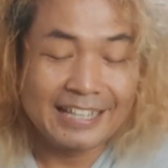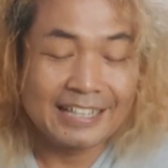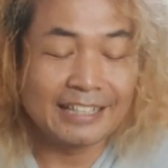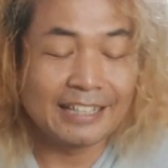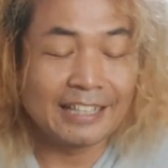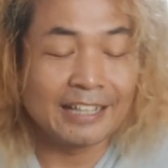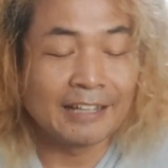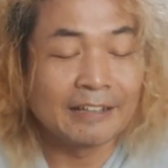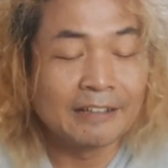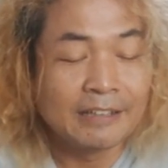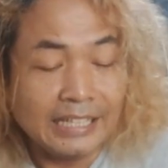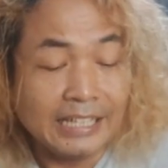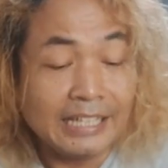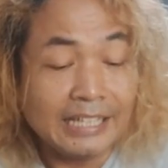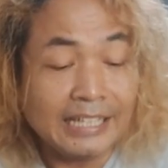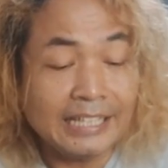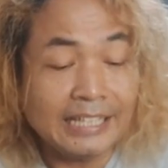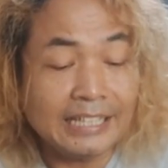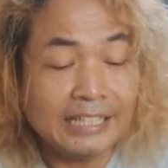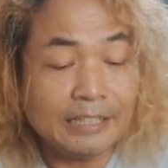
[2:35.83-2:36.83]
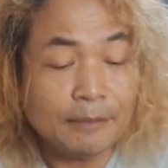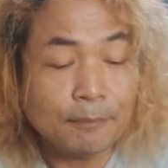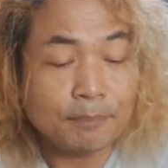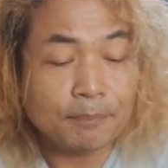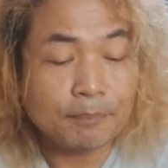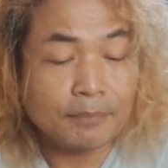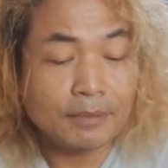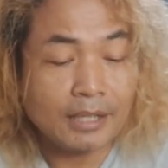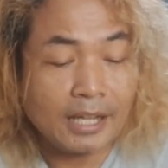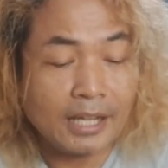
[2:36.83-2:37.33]
ya ini
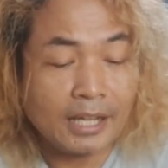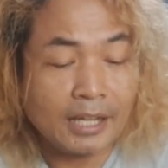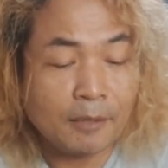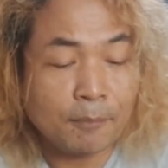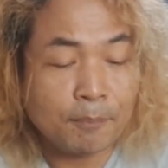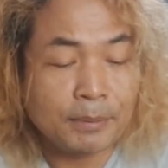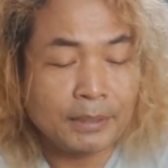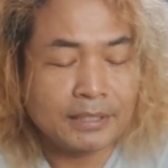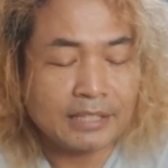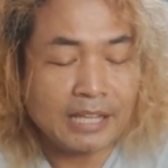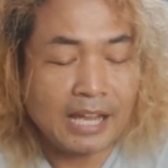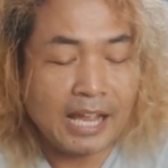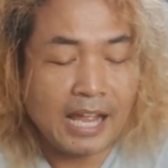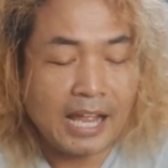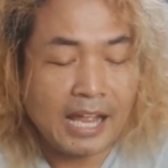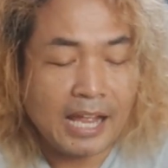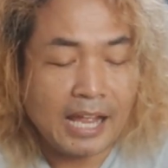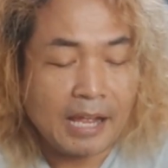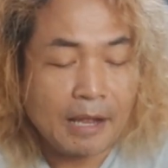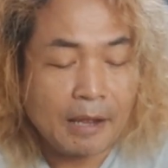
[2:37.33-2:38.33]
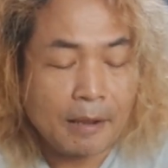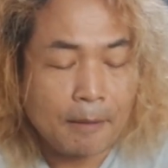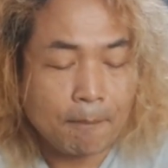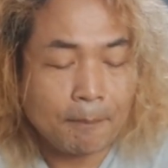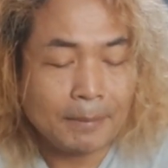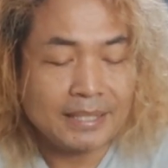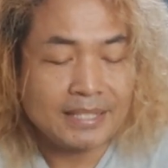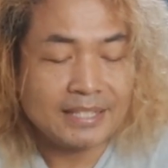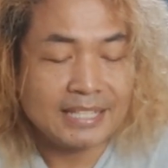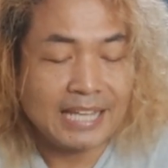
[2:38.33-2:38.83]
uh, bisa
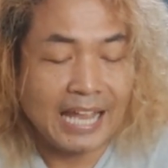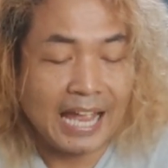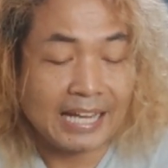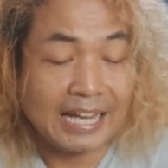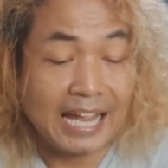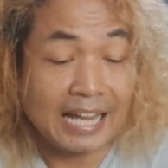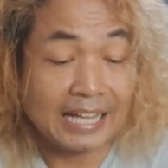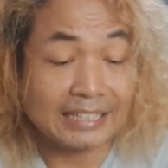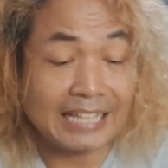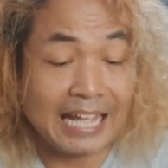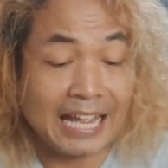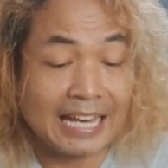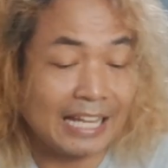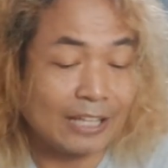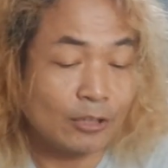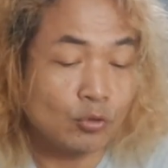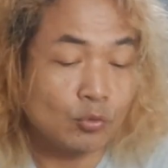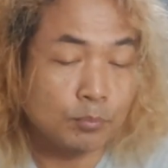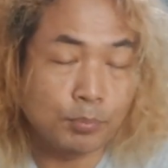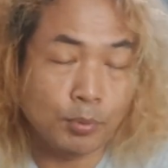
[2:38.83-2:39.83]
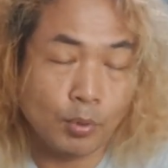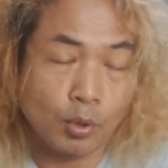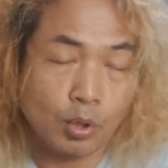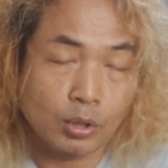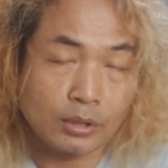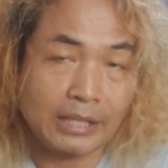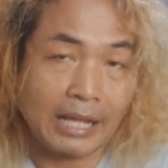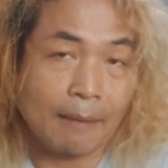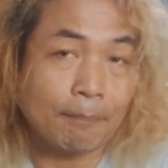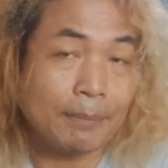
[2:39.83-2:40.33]
menjaga ketahanan tubuh
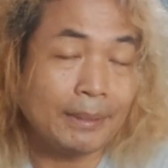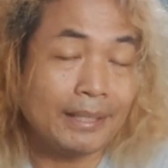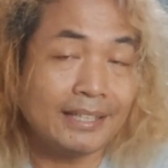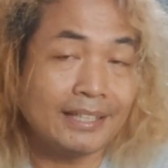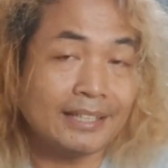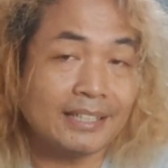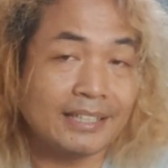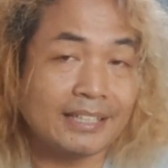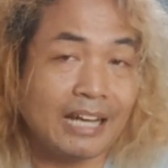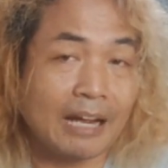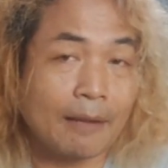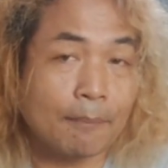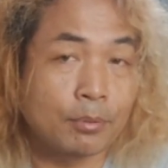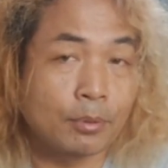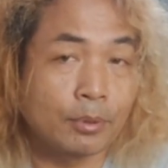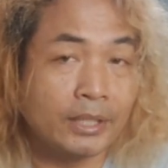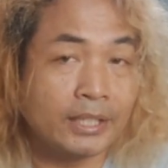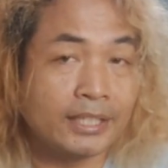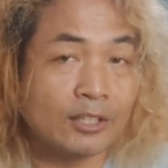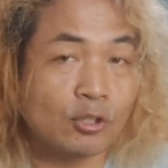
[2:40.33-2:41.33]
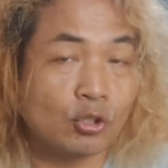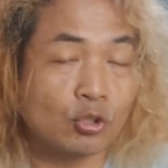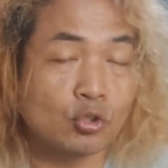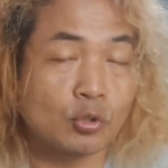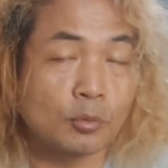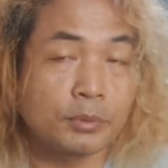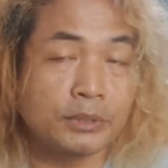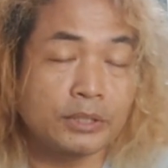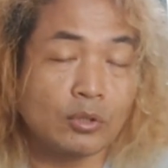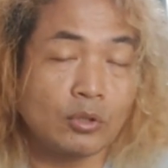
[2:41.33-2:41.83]
tapi ini tidak boleh
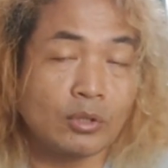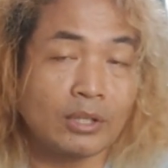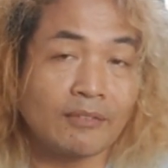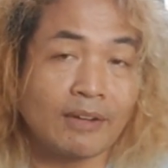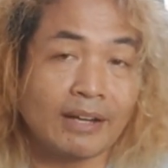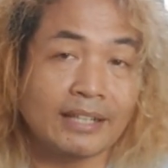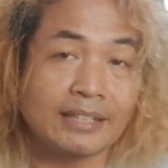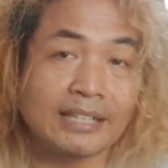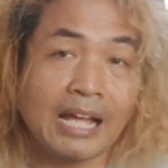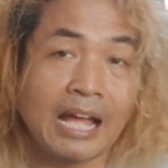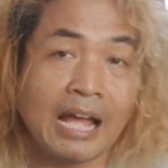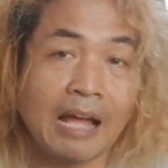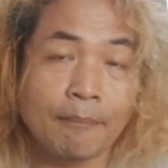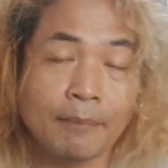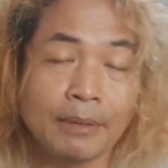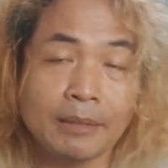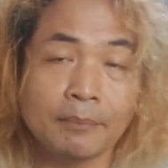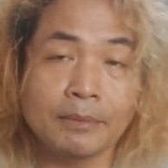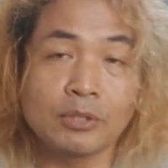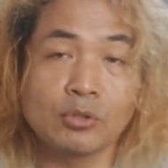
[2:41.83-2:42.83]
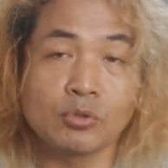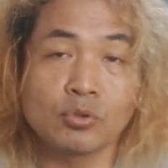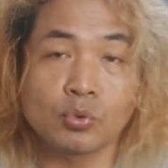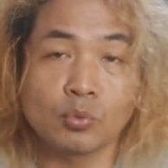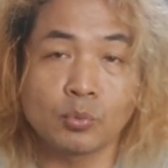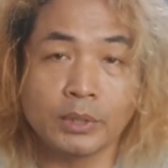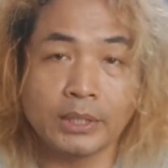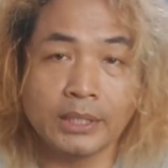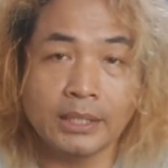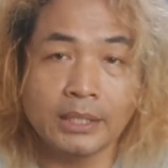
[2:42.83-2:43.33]
dikonsumsi oleh wanita hamil
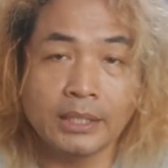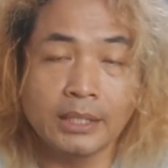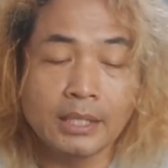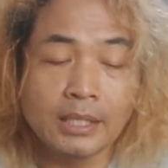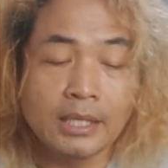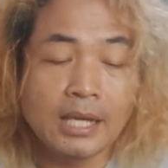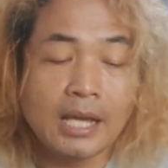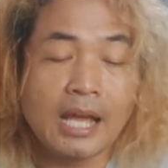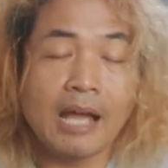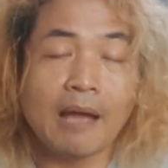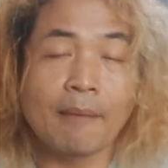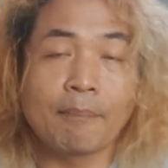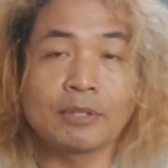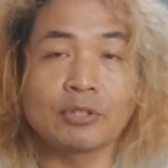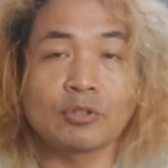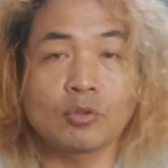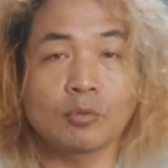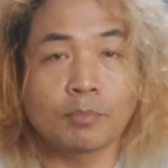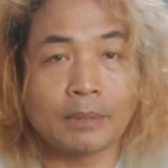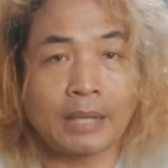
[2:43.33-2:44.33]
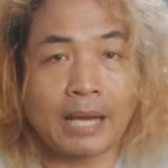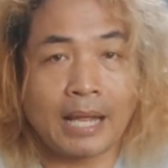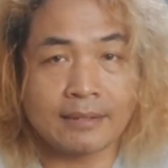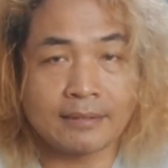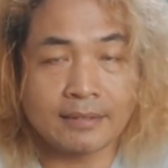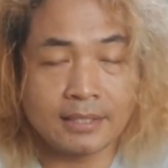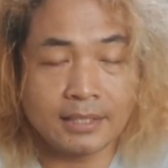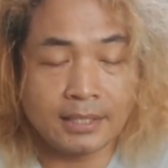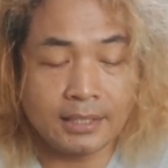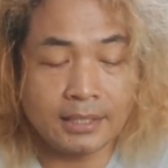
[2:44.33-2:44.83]
menyusui habis
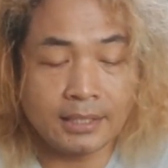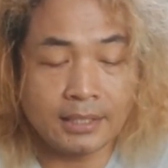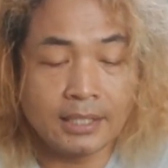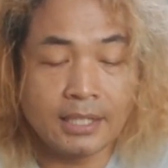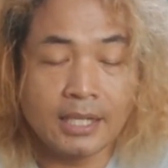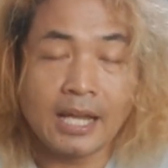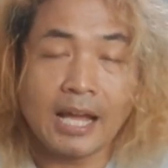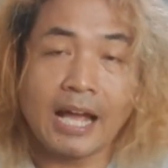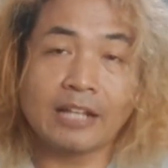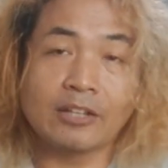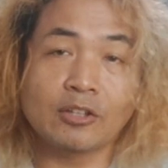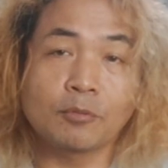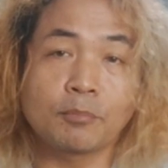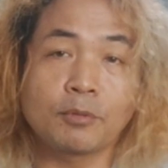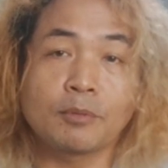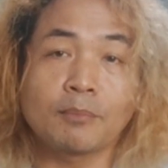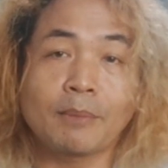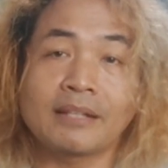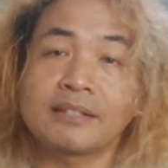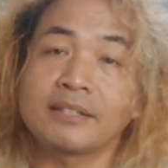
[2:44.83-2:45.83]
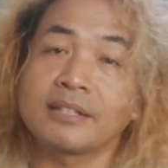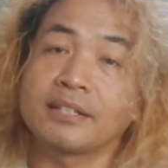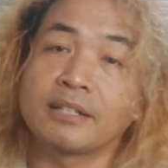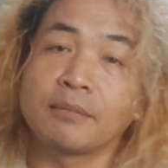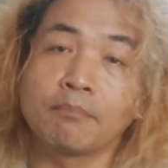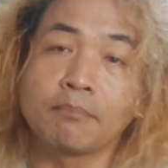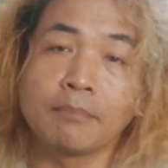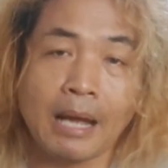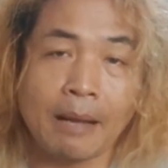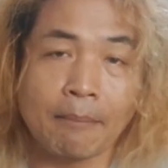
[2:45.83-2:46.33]
operasi ataupun masih
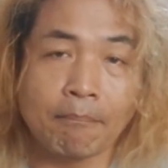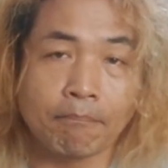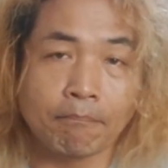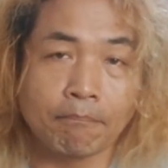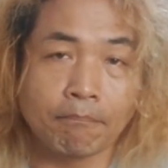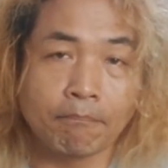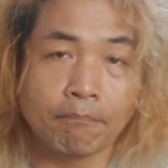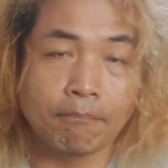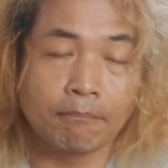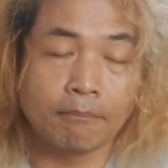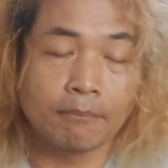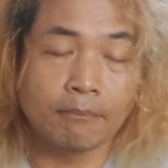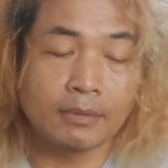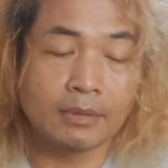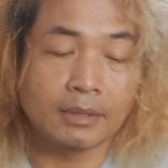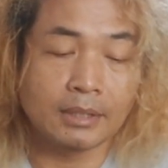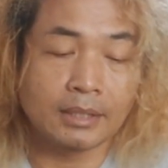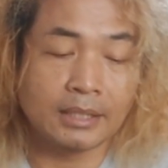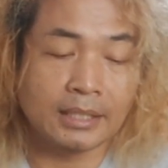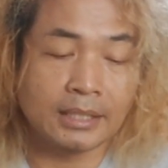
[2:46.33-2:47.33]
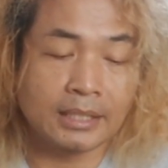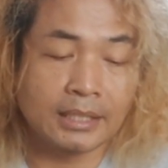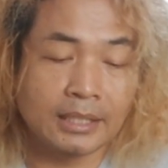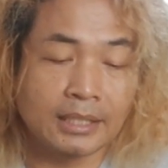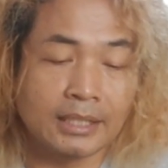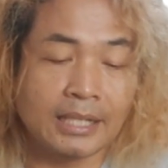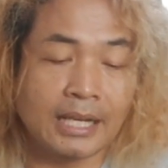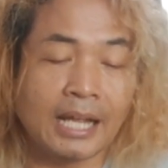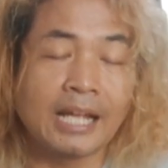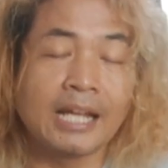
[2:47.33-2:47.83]
demam nah